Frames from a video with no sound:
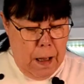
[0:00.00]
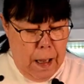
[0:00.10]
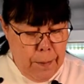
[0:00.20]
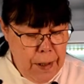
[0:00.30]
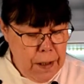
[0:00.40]

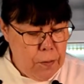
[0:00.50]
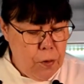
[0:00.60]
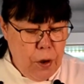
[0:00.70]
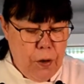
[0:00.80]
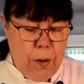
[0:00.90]
A minha
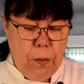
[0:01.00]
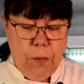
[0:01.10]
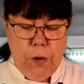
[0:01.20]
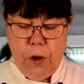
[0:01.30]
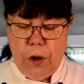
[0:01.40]
sugestão do
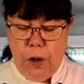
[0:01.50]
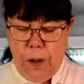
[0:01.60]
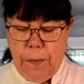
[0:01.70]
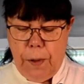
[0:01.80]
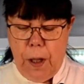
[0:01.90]

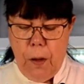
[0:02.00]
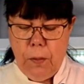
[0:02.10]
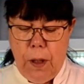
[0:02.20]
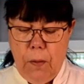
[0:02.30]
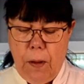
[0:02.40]
gengibre, eu
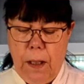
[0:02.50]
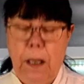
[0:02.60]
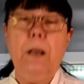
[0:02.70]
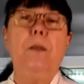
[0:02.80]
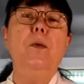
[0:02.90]
tenho
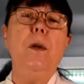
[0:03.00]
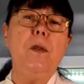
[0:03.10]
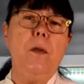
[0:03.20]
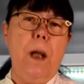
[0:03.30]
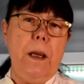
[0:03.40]
aqui duas
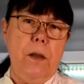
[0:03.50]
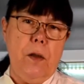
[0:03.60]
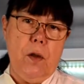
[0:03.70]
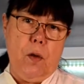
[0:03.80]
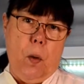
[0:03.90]
colheres
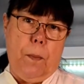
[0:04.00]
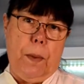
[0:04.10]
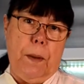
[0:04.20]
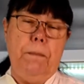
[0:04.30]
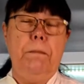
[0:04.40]
de
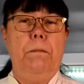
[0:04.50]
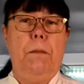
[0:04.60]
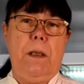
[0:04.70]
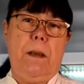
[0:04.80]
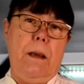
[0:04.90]
sopa,
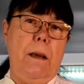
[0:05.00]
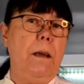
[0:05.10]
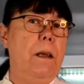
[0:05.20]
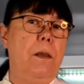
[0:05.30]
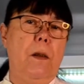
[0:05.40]
mas aí é
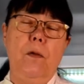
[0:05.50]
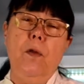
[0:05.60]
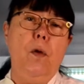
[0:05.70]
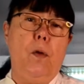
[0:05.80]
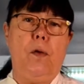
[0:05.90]
questão de
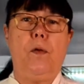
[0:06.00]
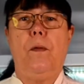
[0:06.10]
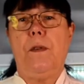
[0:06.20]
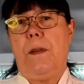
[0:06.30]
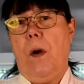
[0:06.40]
gosto. Ou
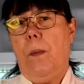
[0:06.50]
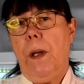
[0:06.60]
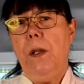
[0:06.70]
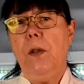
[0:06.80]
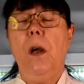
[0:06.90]
você
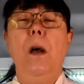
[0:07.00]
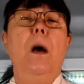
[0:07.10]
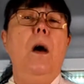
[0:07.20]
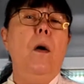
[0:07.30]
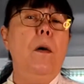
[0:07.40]
aumente
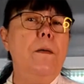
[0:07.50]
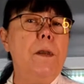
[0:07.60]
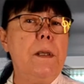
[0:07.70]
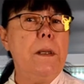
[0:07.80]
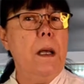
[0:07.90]
ou
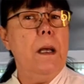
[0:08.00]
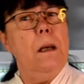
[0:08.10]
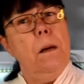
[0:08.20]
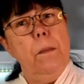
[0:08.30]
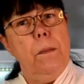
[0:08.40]
você
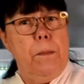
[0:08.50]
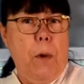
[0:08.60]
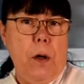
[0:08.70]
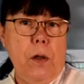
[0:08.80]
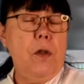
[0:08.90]

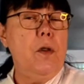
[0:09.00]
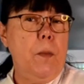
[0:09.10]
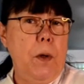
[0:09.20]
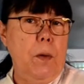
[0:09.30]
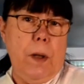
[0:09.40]
pode
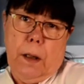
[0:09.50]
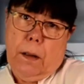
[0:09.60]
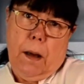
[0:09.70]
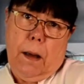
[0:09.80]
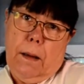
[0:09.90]
diminuir.
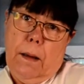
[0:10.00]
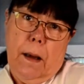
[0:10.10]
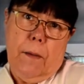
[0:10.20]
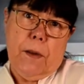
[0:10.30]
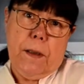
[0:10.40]
Aí
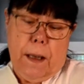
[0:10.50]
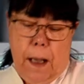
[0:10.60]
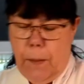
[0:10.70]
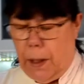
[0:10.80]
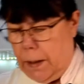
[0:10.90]
é você
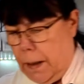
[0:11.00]
quem manda.